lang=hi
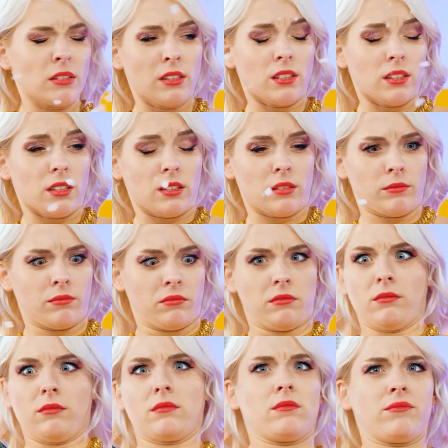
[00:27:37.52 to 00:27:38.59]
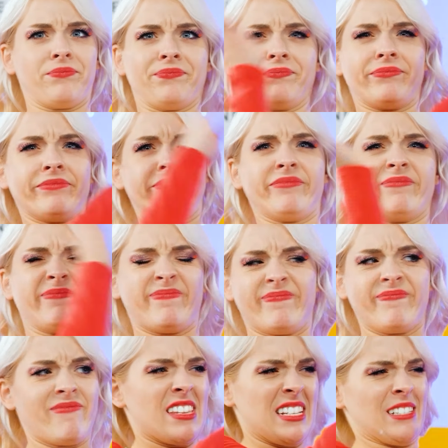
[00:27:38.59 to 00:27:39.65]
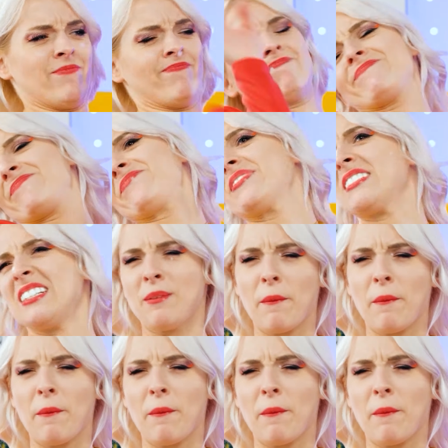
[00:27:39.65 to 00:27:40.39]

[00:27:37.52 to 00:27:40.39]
सावधान रहो जैक तुम इसे मुझ पर उड़ा रहे हो